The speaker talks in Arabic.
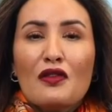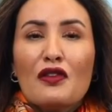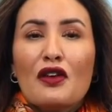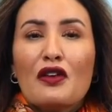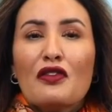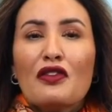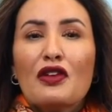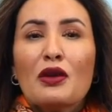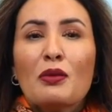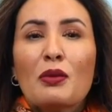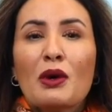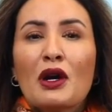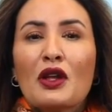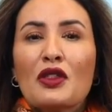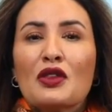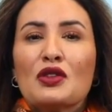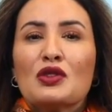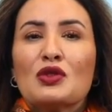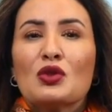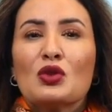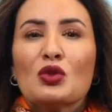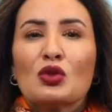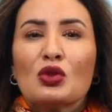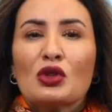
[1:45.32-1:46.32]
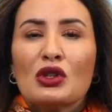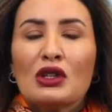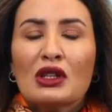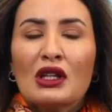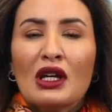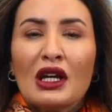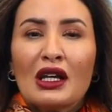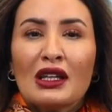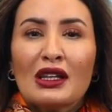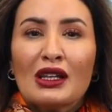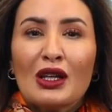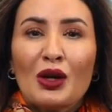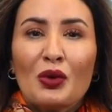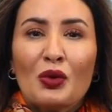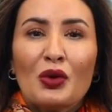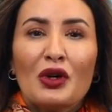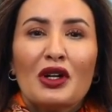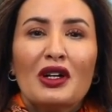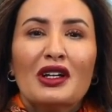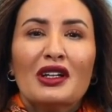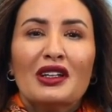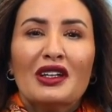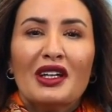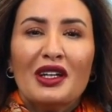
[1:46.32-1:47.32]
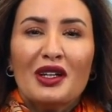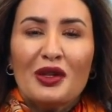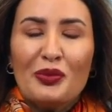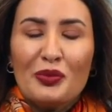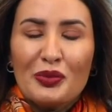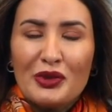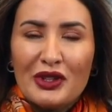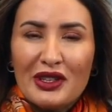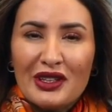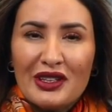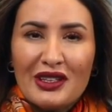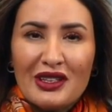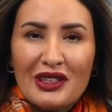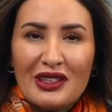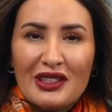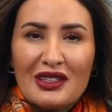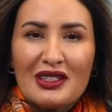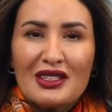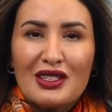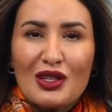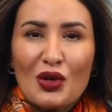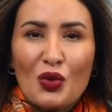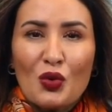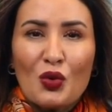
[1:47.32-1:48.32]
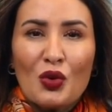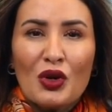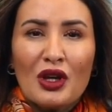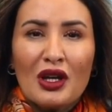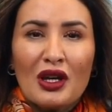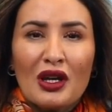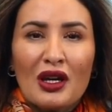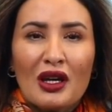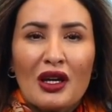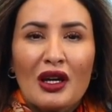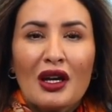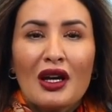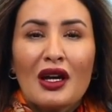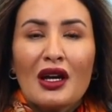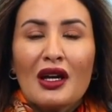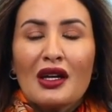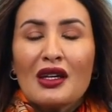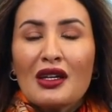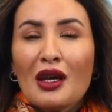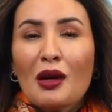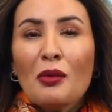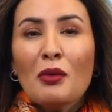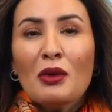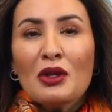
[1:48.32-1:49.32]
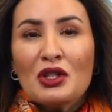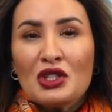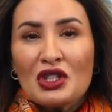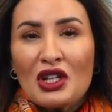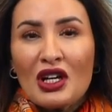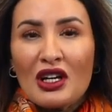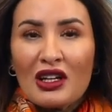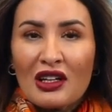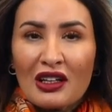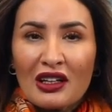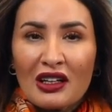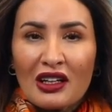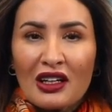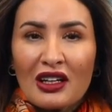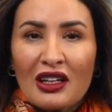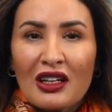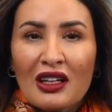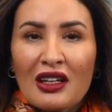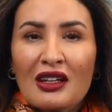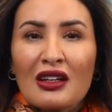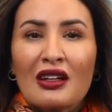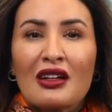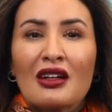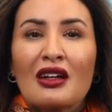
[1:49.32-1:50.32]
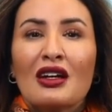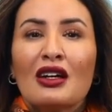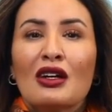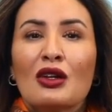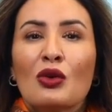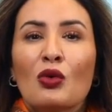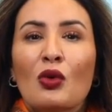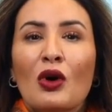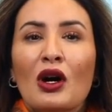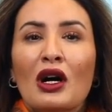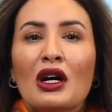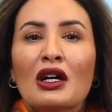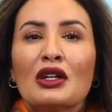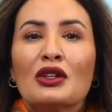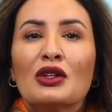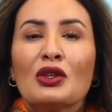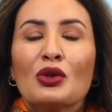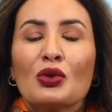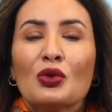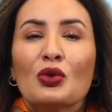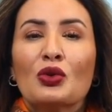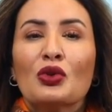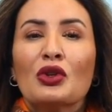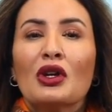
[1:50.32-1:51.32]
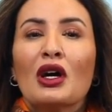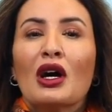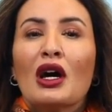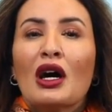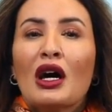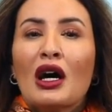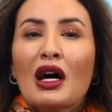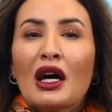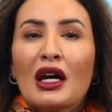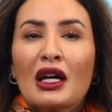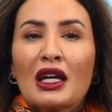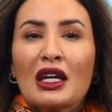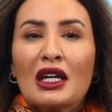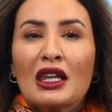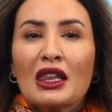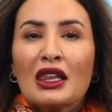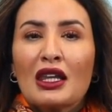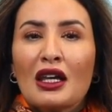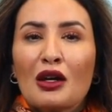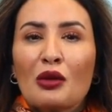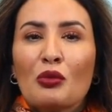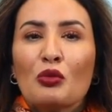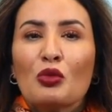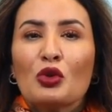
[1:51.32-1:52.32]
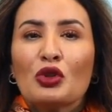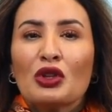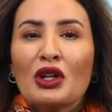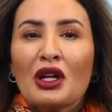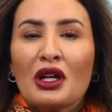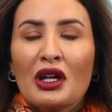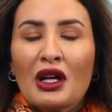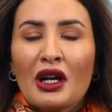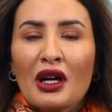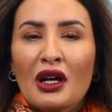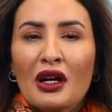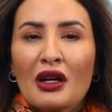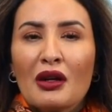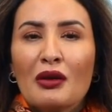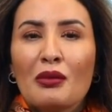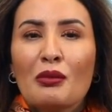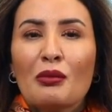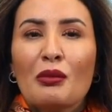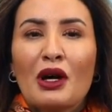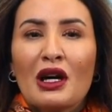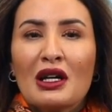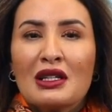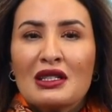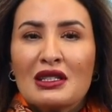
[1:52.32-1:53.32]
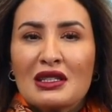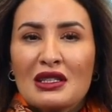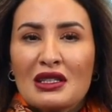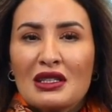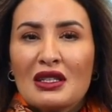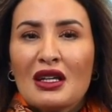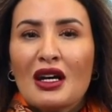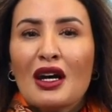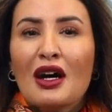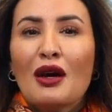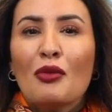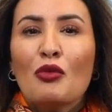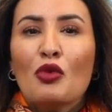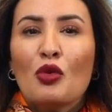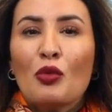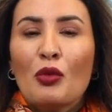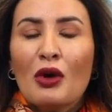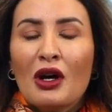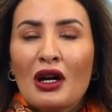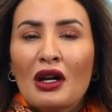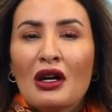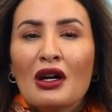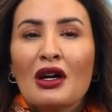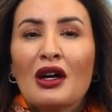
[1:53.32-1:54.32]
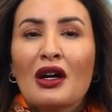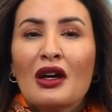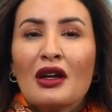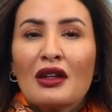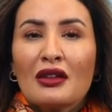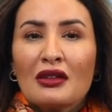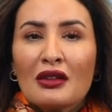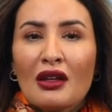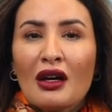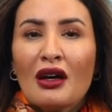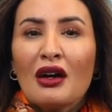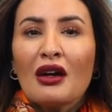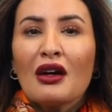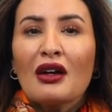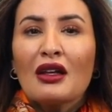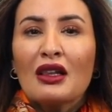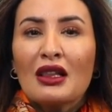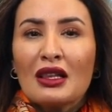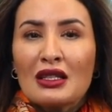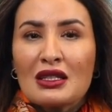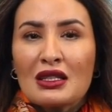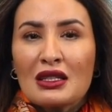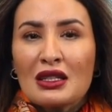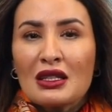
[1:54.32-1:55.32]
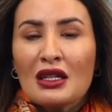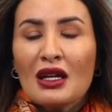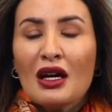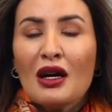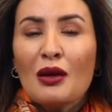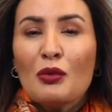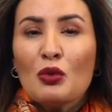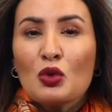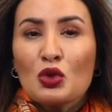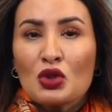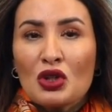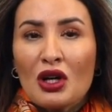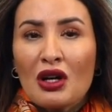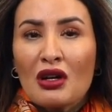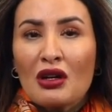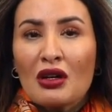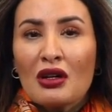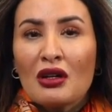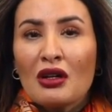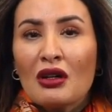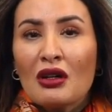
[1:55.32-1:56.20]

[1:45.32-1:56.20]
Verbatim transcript: ففي بعض السلوكيات لو إحنا نبتدي نسويها قبل شهر الخير راح الواحد يكون أكثر متناقم مع الصيام ومع طاقة الصيام وشهر